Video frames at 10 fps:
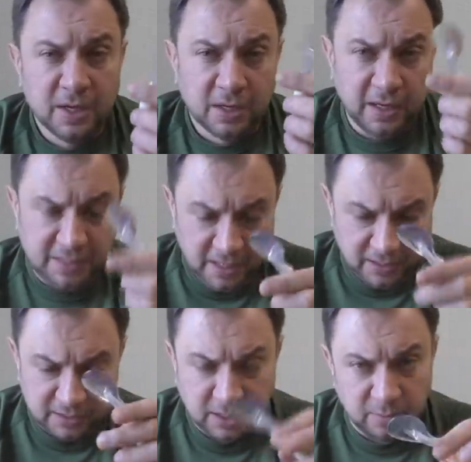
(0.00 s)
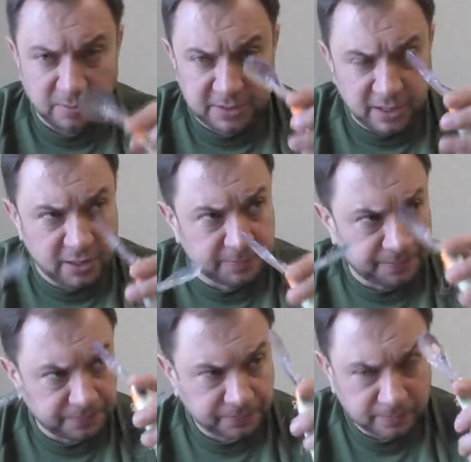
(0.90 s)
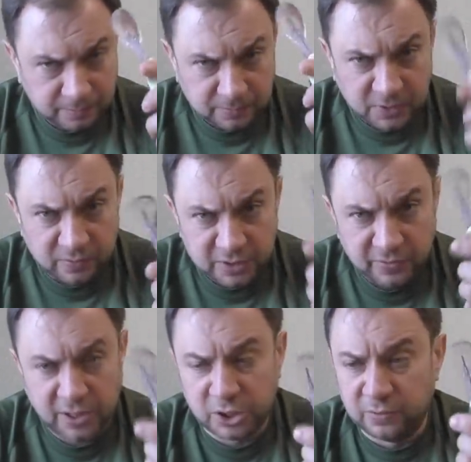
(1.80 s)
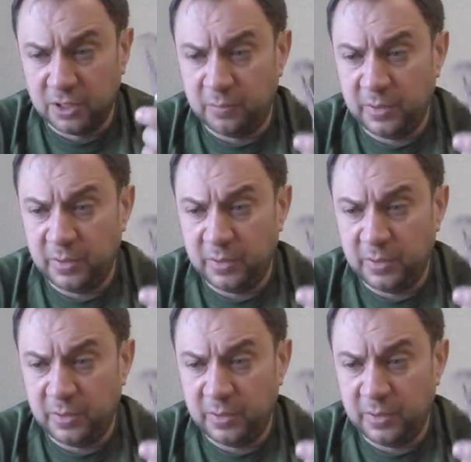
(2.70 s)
Хотя на самом деле, взвешивая